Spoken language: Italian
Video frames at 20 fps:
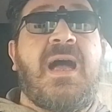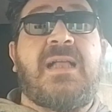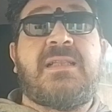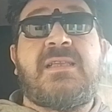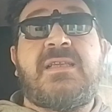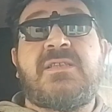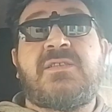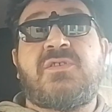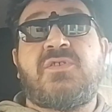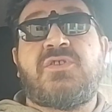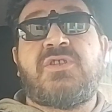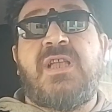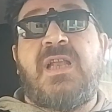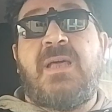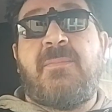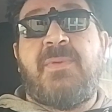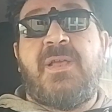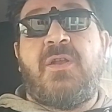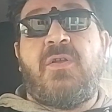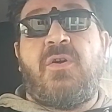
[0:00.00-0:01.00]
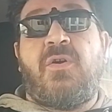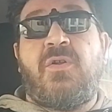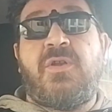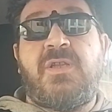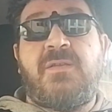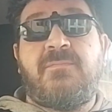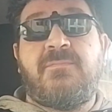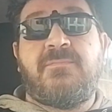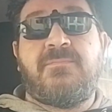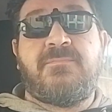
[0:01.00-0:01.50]
Adesso c'è la
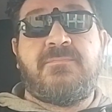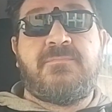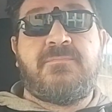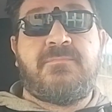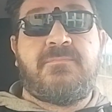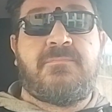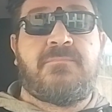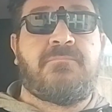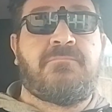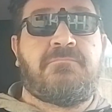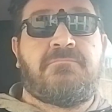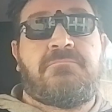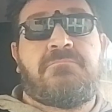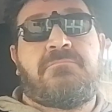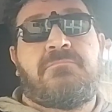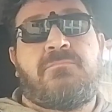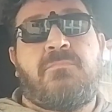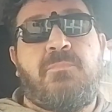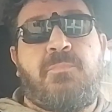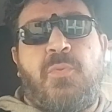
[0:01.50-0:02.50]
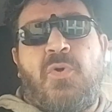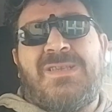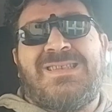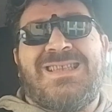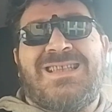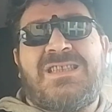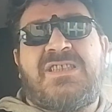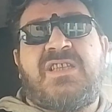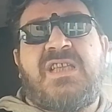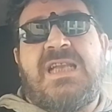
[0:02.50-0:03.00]
Meloni, un po'
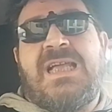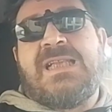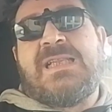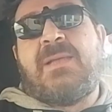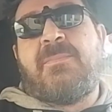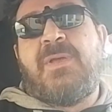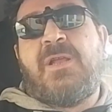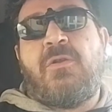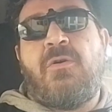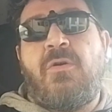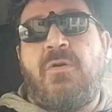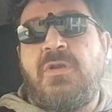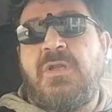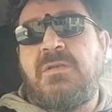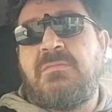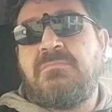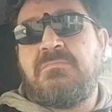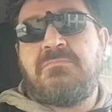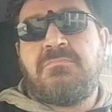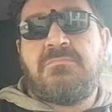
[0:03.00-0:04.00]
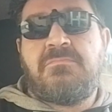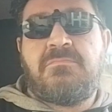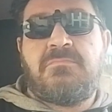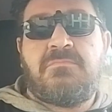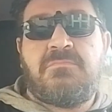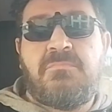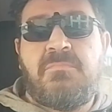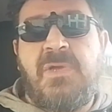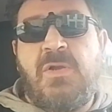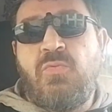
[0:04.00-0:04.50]
esagerata Meloni,
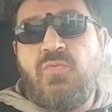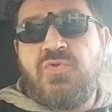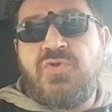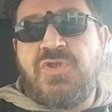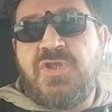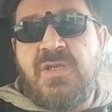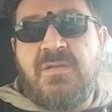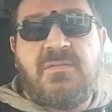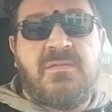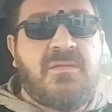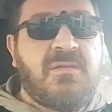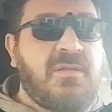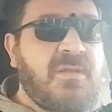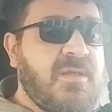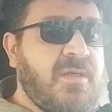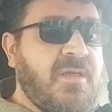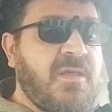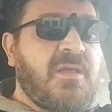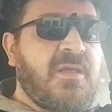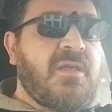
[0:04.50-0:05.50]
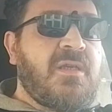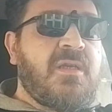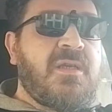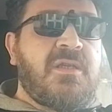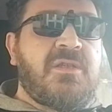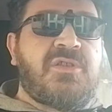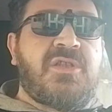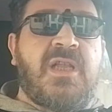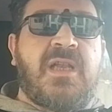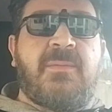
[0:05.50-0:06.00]
Melucce.
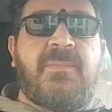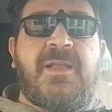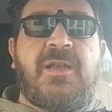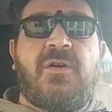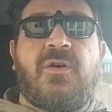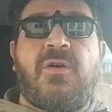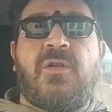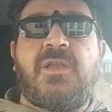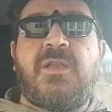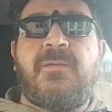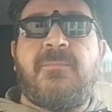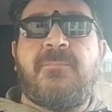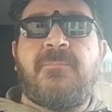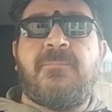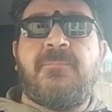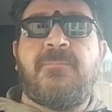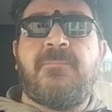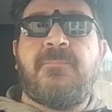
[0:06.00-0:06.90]
C'è la Meloni,